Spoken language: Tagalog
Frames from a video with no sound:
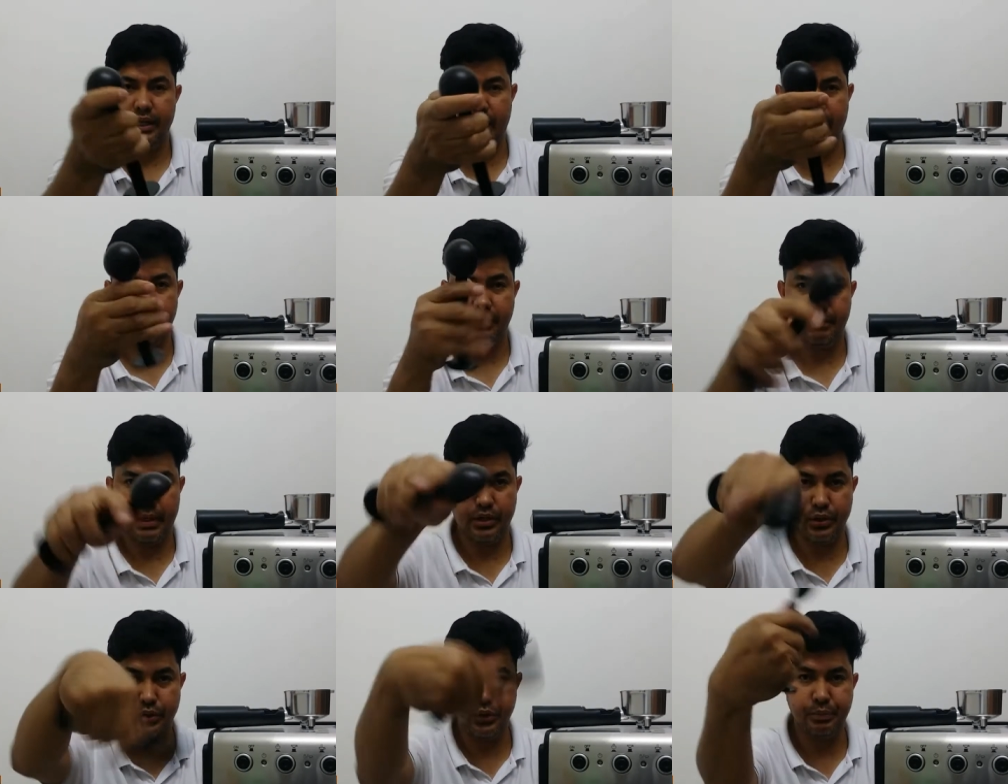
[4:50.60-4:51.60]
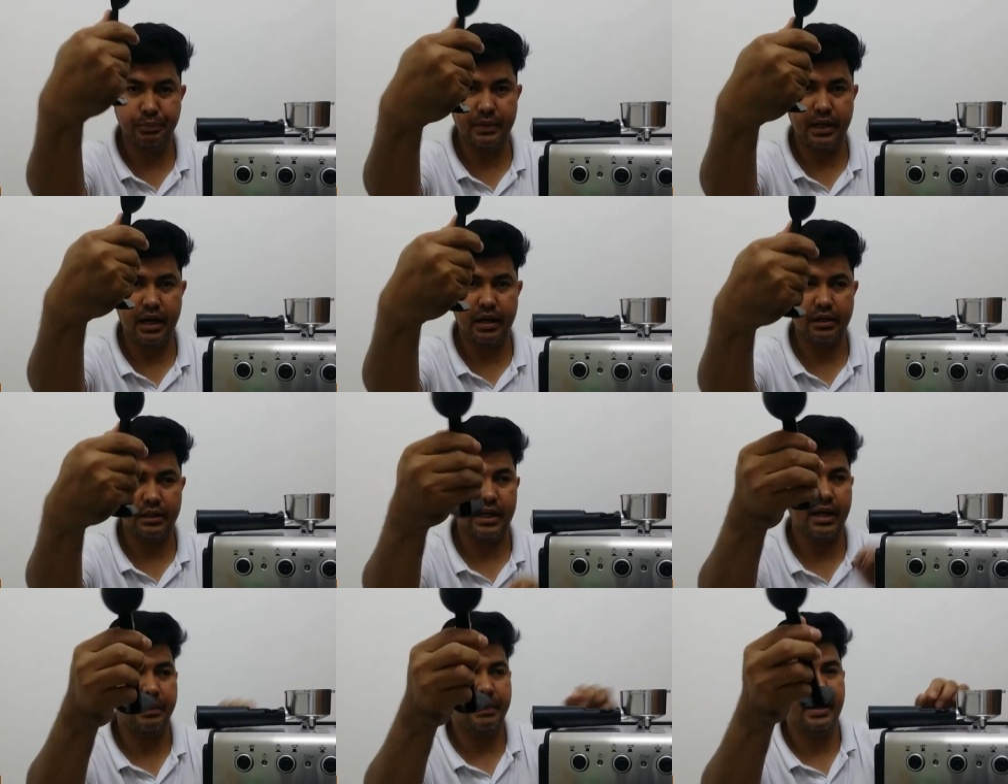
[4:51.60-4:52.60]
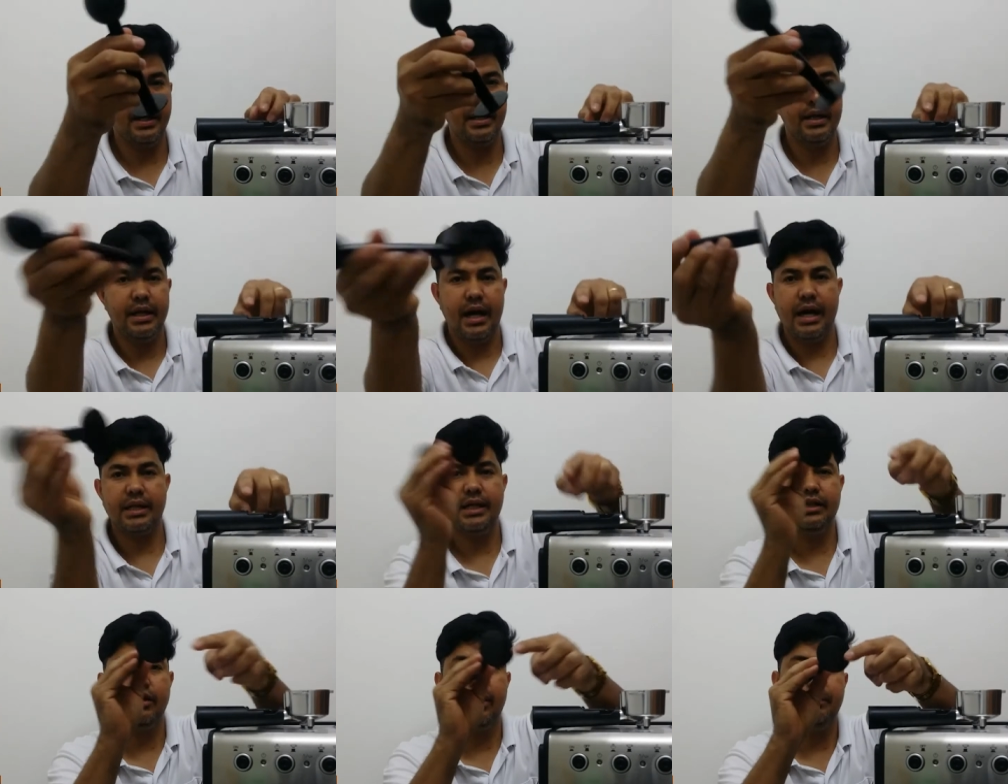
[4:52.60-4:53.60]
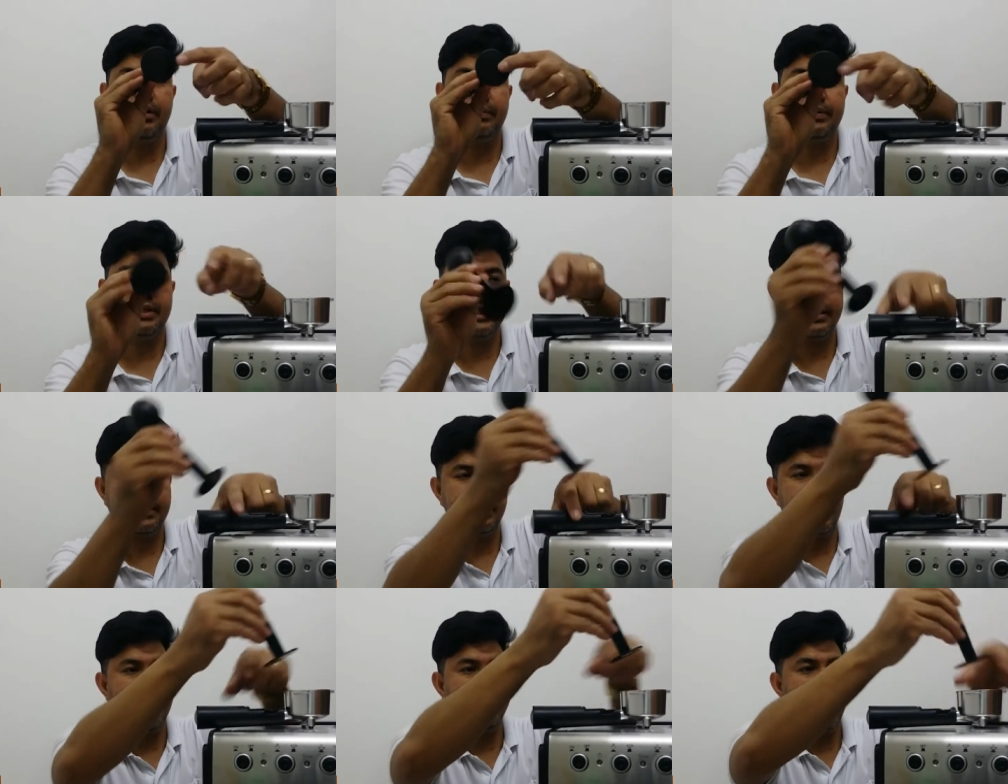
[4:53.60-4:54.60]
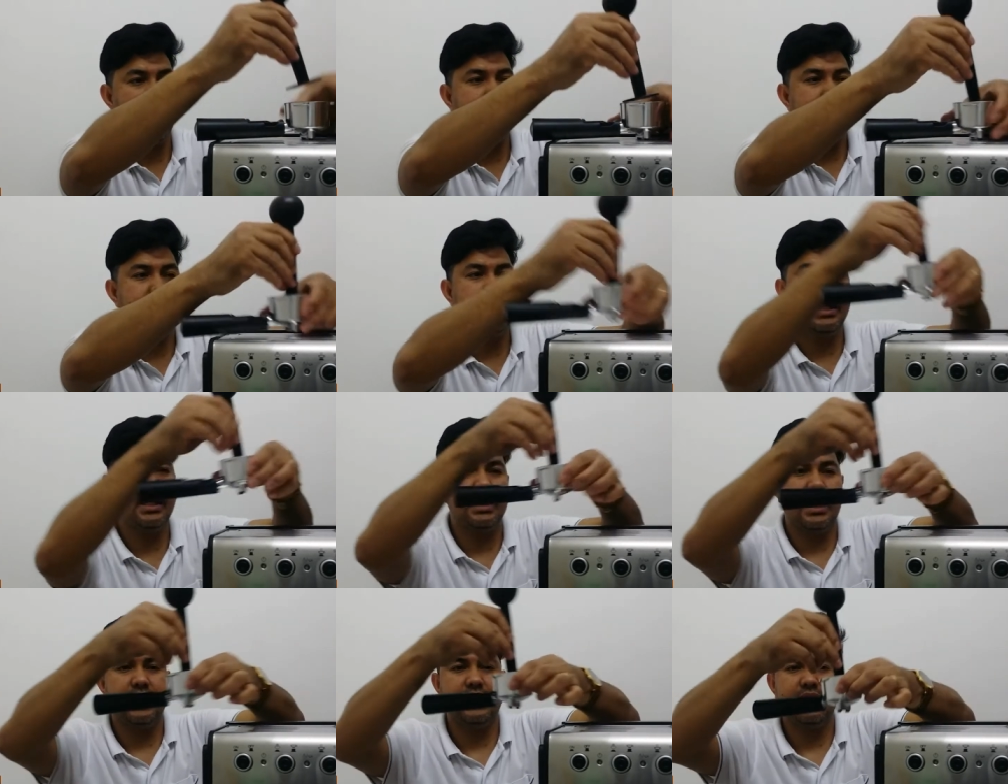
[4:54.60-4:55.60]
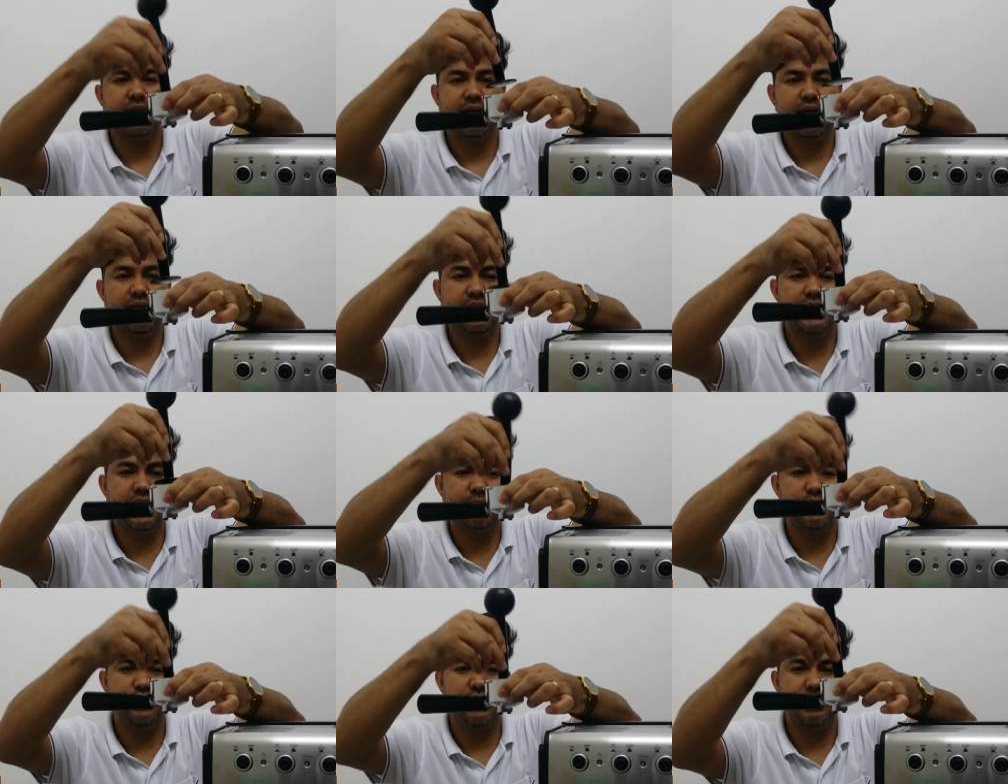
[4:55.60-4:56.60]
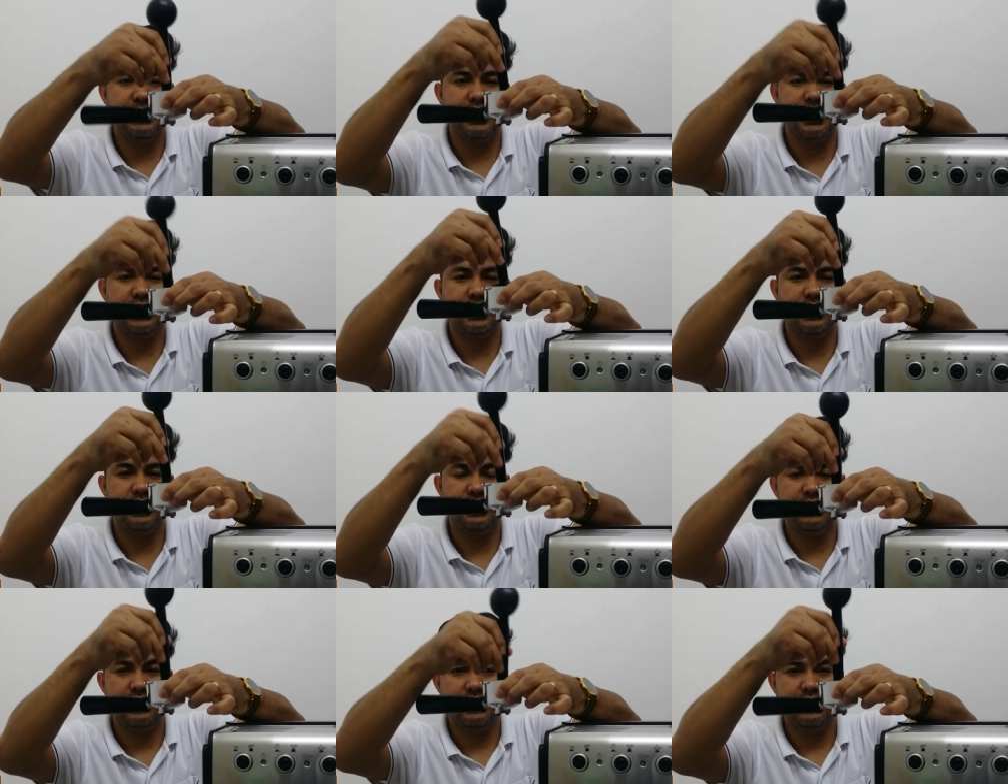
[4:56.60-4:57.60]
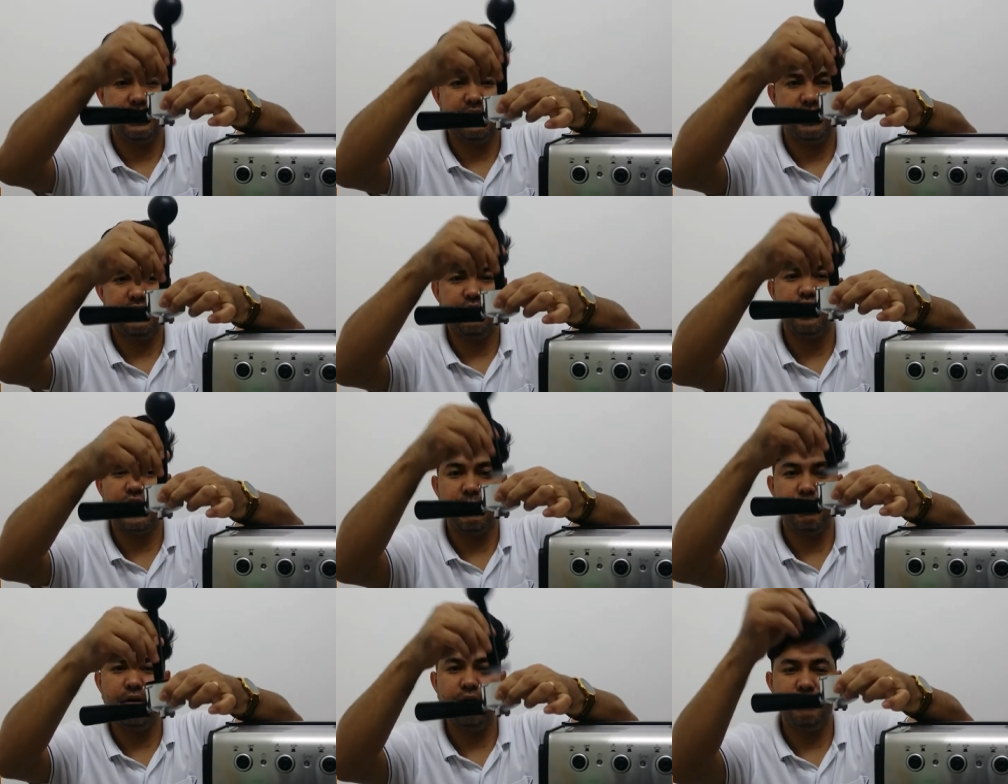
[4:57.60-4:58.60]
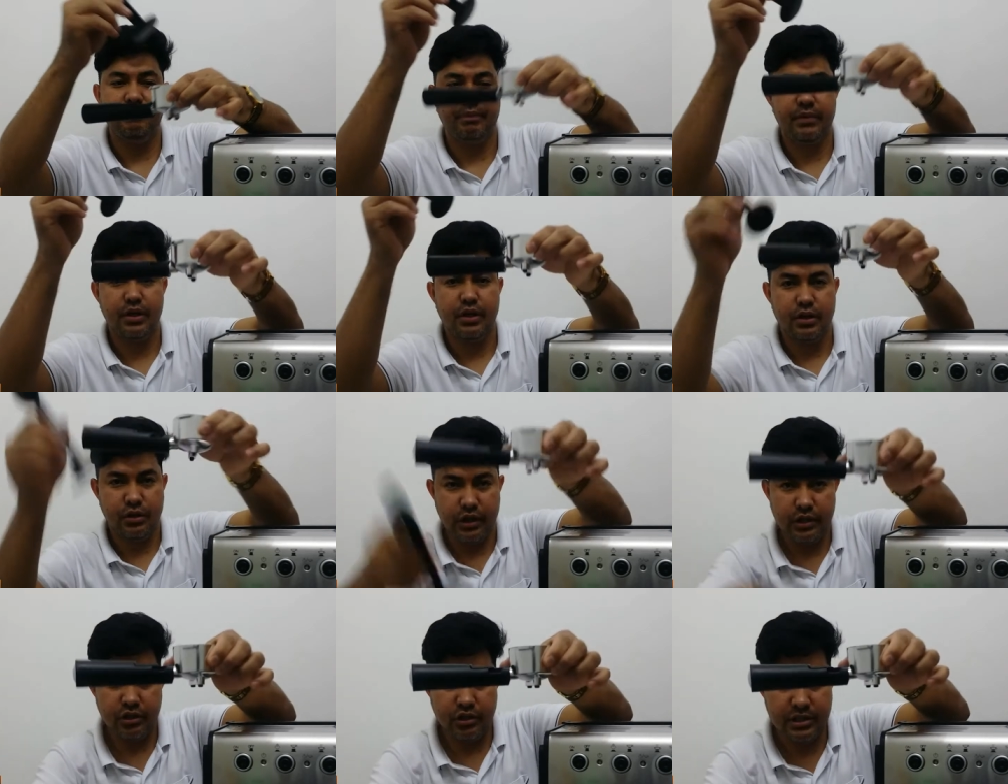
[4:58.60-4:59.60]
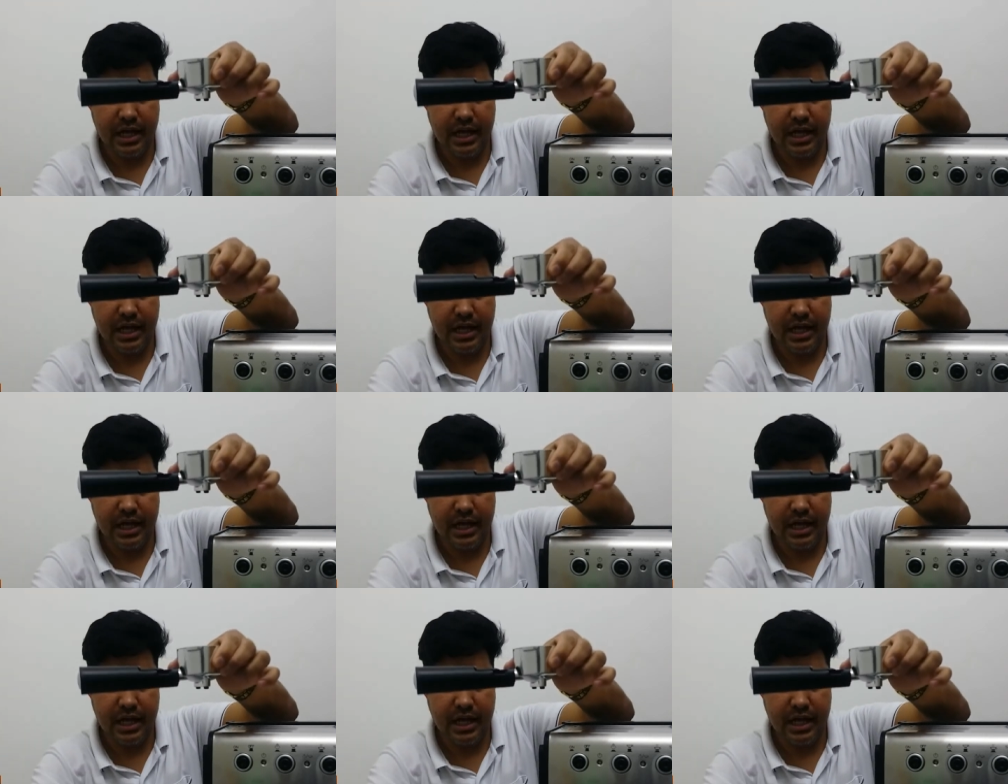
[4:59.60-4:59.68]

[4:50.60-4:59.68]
Yan, pang scoop ng, ng kape. At ito, ang purpose nito ay pang diin yan. Ididiin mo yung kape dyan. Okay po? So ito,